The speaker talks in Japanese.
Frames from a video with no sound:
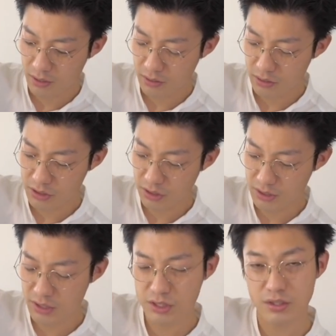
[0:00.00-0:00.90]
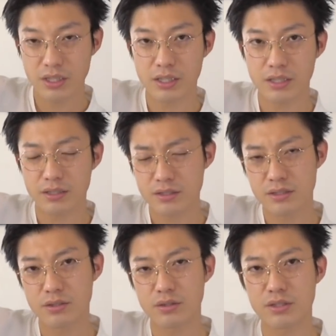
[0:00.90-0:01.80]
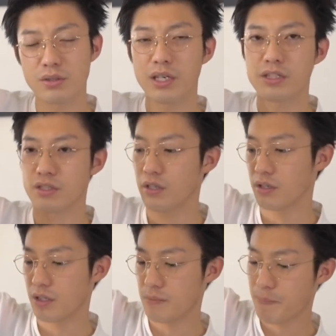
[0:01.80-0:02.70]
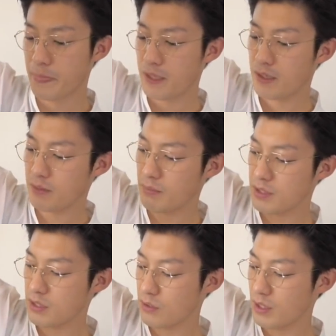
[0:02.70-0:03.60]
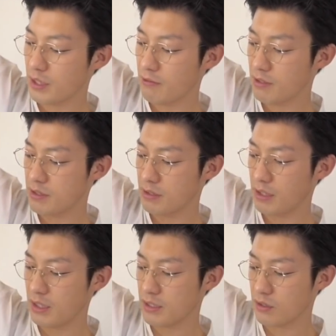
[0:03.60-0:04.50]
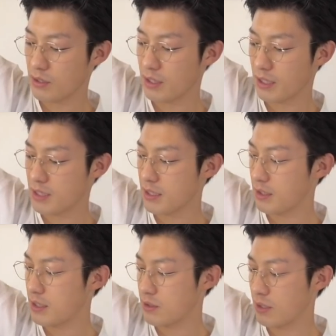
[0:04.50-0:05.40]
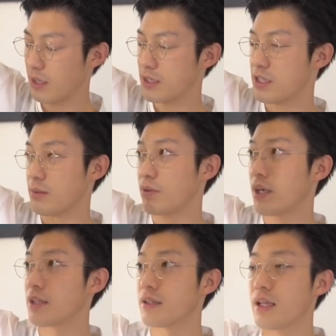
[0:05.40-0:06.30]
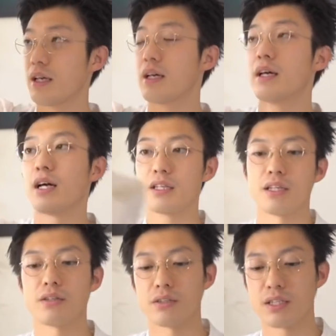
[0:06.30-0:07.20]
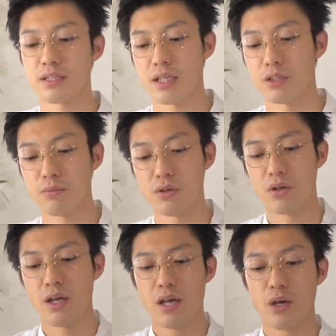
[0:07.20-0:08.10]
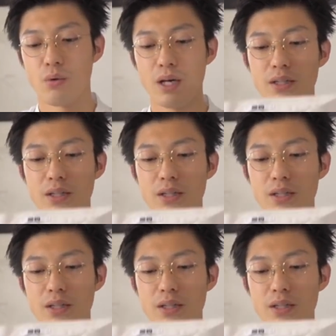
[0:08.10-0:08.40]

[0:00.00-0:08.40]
7 8センチぐらい裾上げしたかなまあ、裾上げは普通に裾上げ屋さんで裾上げしてもらって履いてるんですけどもホワイ